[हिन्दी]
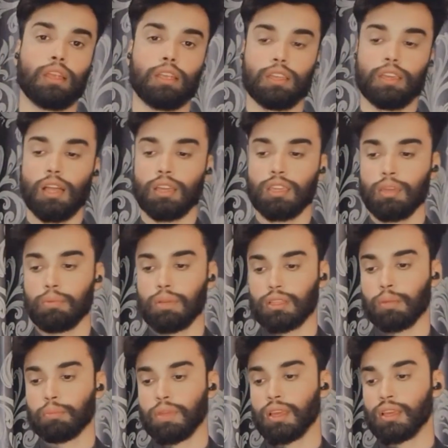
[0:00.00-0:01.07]
इंडिया की
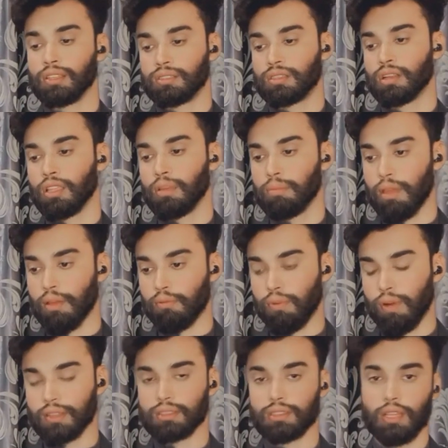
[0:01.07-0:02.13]
मतलब के हिस्ट्री में
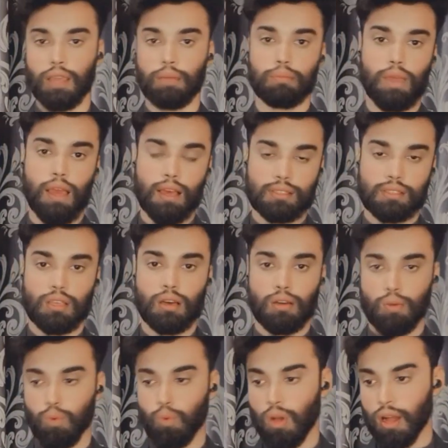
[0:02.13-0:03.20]
फर्स्ट टाइम ऐसा
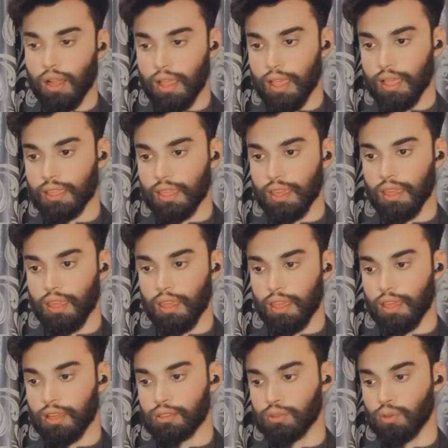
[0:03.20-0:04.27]
हुआ है कि
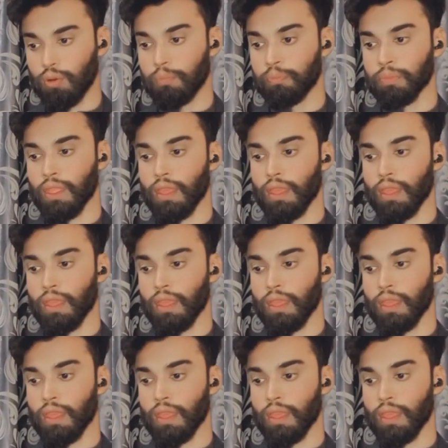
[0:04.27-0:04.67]
एक जो